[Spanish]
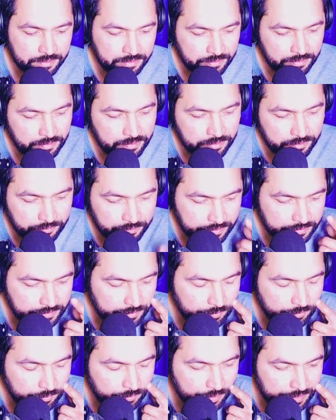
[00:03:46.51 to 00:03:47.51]
y creo que
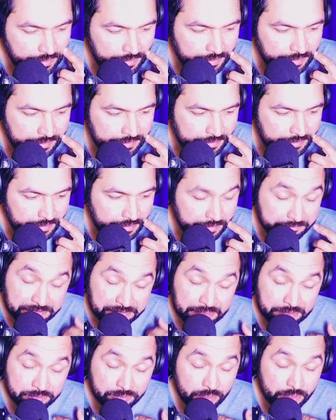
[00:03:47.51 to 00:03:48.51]
se pueden rastrear,
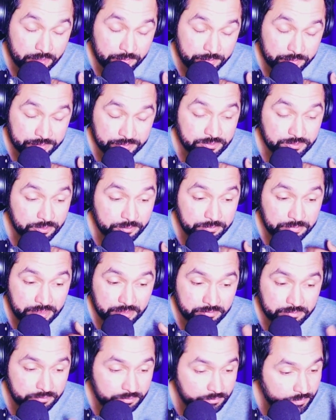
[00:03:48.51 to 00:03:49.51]
y esto es apreciación
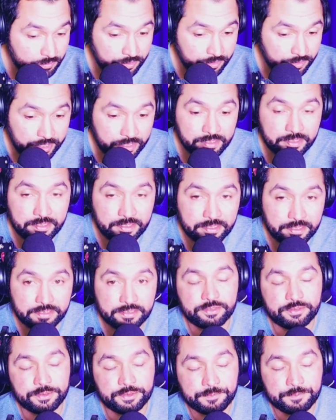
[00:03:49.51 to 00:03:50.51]
mía, no me voy a arriesgar
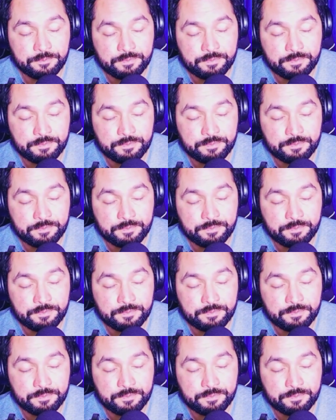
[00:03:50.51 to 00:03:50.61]
en esto,